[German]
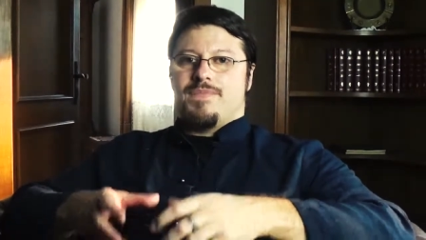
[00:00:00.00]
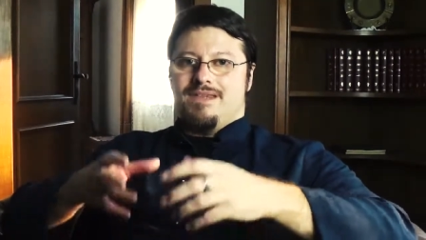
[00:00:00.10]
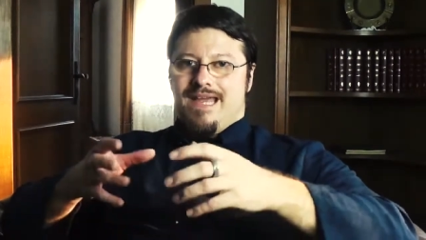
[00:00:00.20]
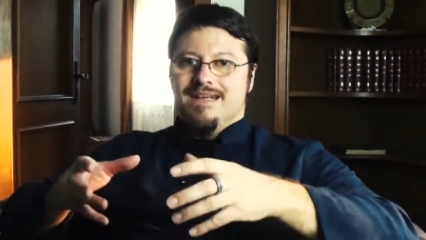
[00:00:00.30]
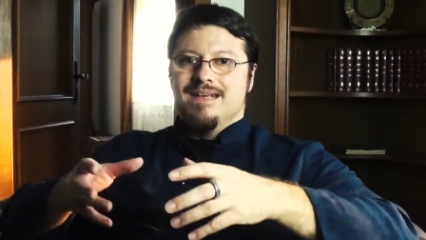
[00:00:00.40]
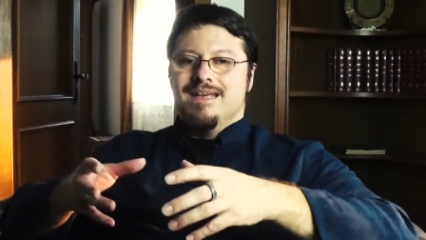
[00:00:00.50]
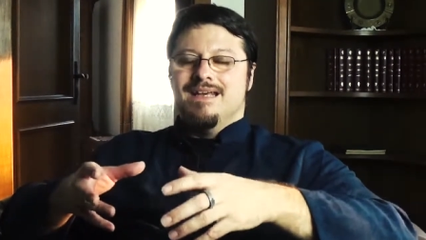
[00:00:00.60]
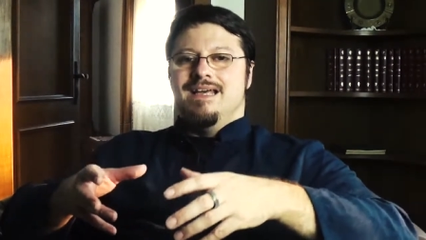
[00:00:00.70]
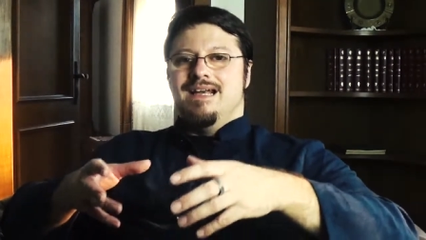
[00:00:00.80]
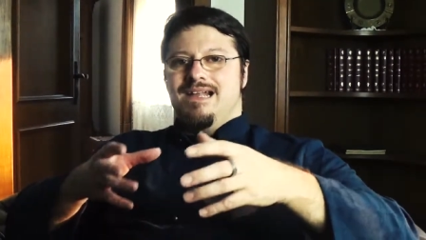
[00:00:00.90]
Denn
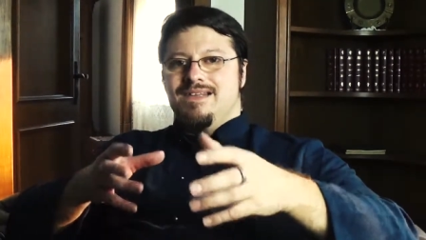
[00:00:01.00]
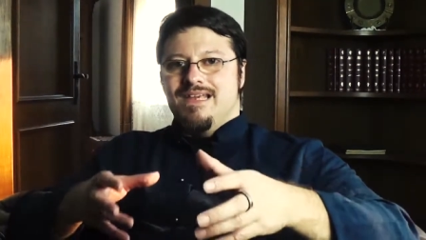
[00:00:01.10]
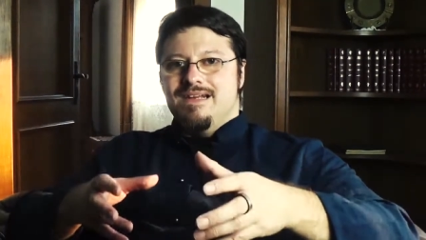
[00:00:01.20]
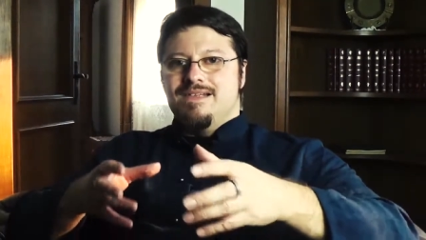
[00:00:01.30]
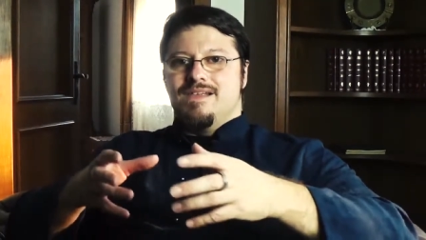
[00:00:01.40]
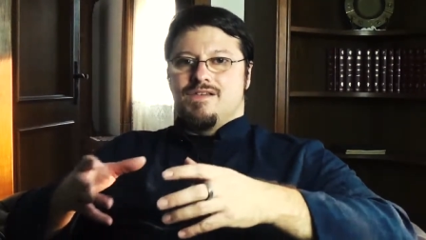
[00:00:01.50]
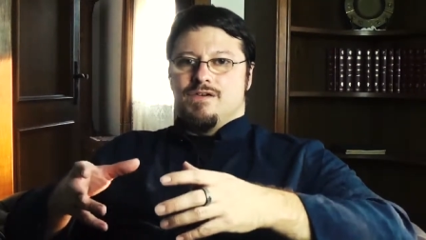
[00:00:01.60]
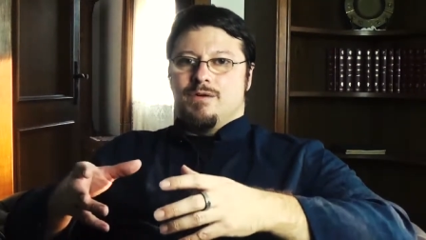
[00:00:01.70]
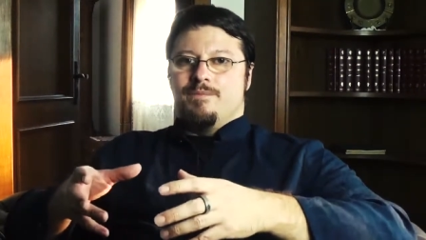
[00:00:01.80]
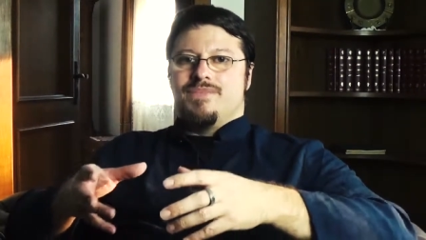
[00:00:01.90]
letzten Endes ist es
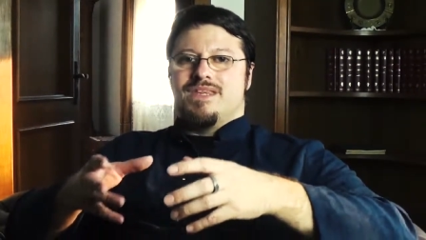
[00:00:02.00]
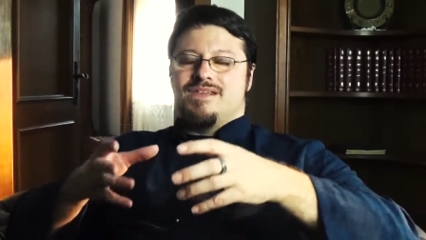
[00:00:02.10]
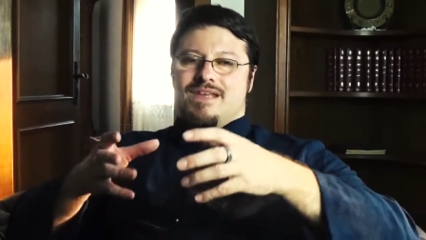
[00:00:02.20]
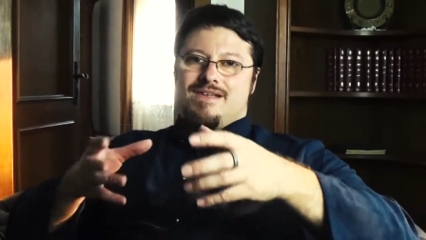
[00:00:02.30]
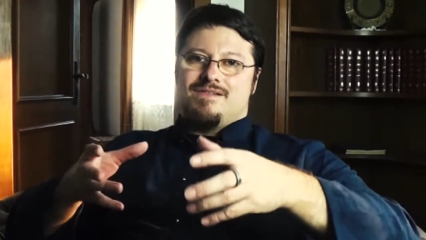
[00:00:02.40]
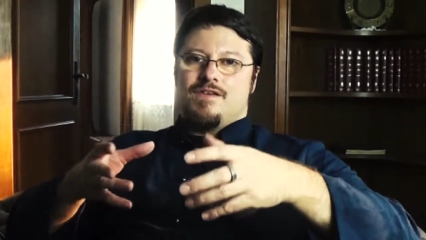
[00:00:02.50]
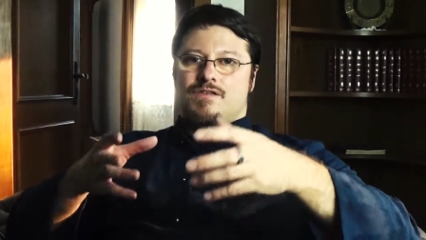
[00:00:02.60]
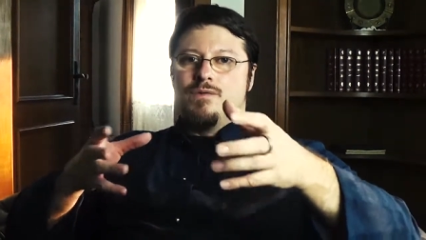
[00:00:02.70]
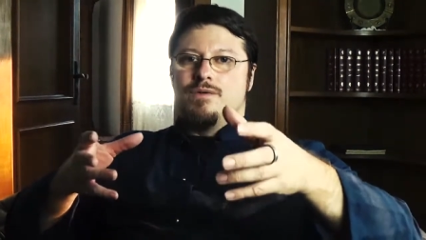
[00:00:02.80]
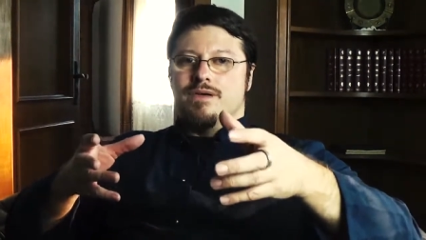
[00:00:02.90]
so, dass das, was
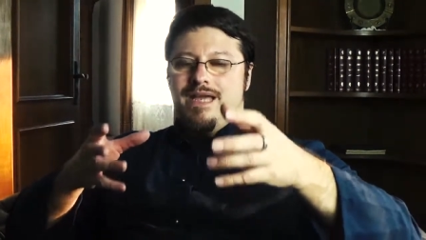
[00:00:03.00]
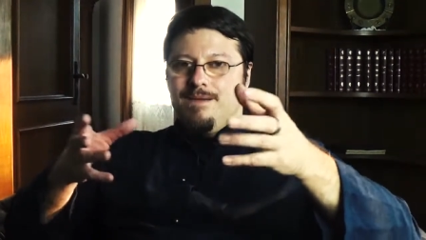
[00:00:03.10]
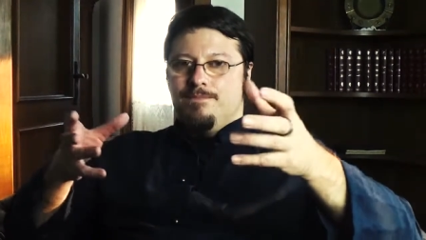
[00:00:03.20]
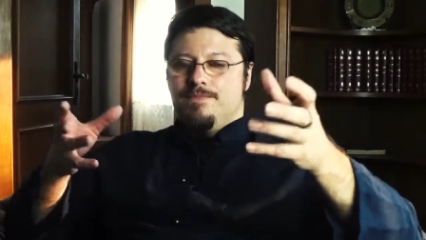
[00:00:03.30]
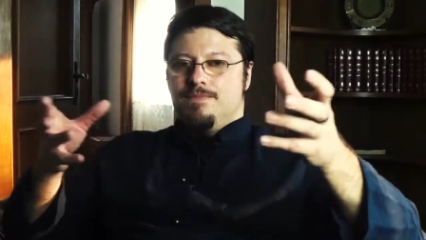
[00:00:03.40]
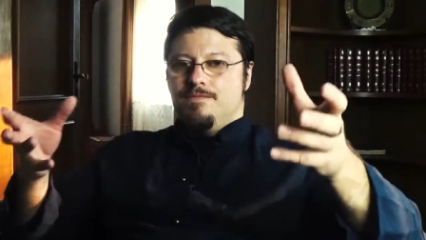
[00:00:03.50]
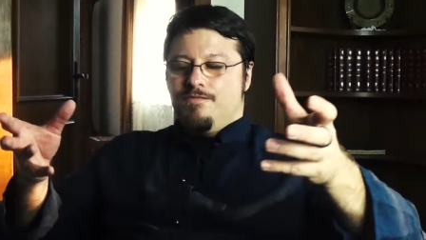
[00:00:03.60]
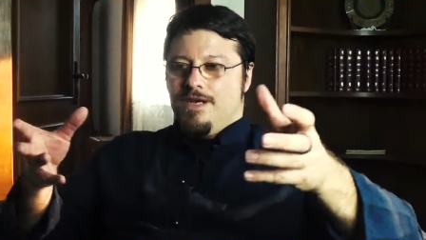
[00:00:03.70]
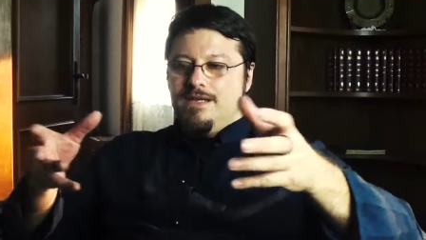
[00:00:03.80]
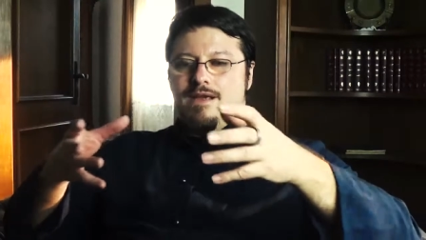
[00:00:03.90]
du eben
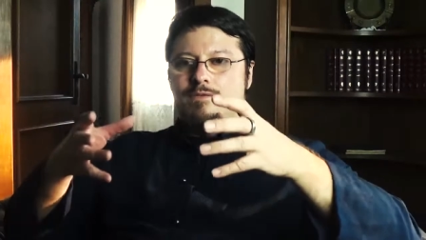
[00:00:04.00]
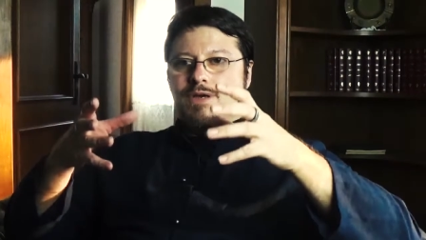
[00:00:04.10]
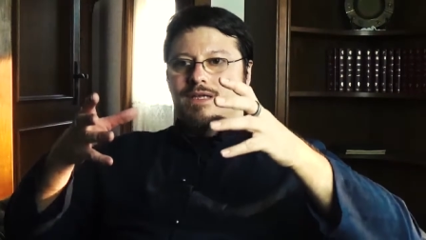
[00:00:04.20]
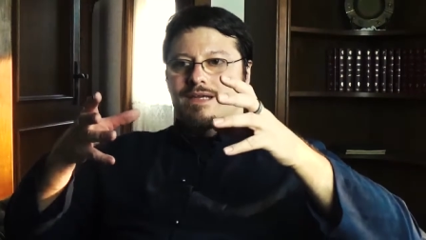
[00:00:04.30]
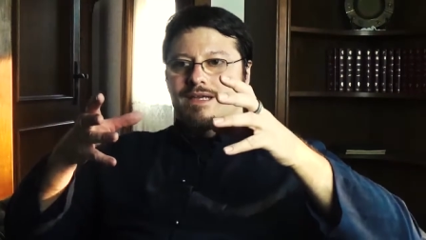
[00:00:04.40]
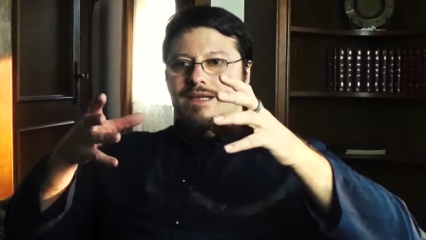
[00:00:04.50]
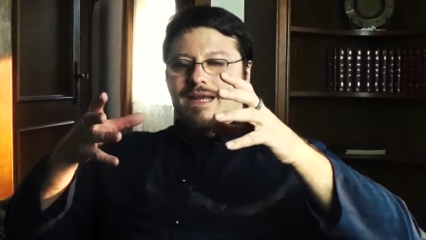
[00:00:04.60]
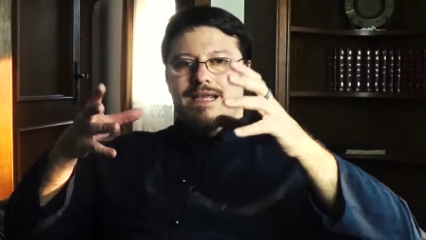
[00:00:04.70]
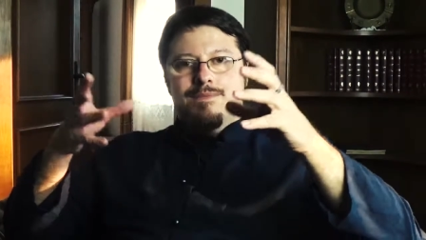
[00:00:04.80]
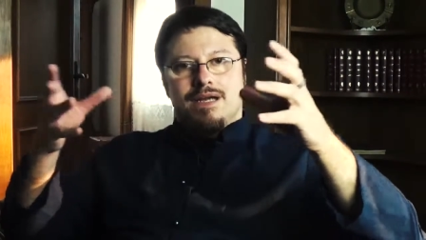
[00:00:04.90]
findet da über die,
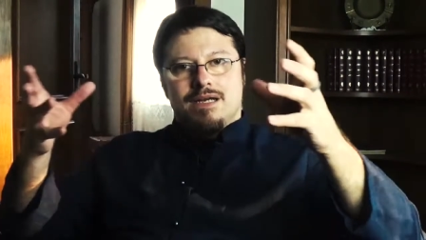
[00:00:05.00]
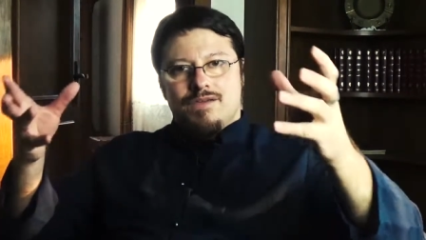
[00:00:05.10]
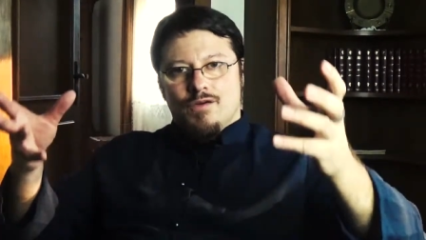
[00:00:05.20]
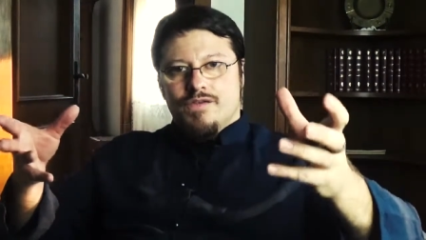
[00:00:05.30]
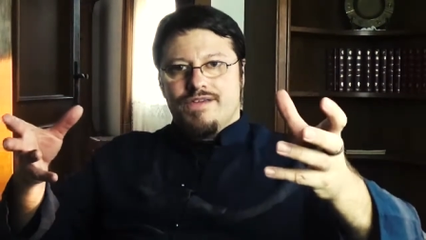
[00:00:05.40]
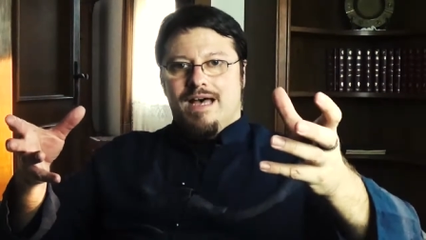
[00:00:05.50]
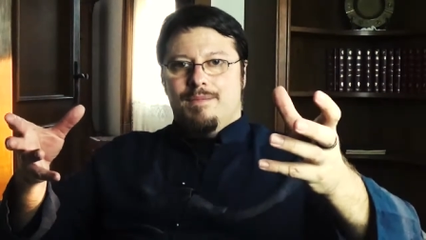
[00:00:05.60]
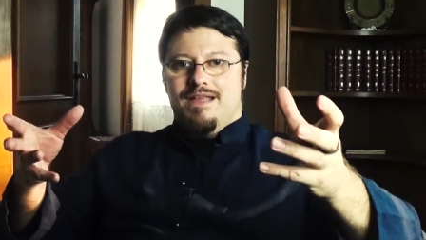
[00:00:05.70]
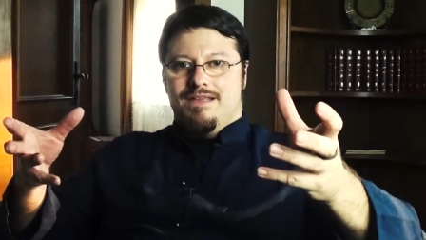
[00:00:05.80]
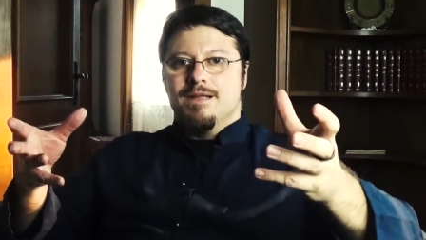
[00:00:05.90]
deine
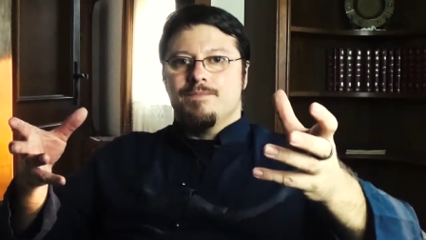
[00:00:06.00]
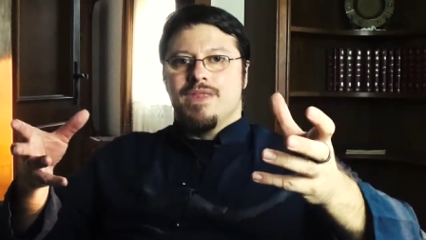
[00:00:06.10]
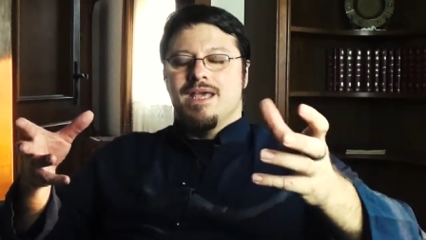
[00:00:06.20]
Imaginationsarbeit, ja,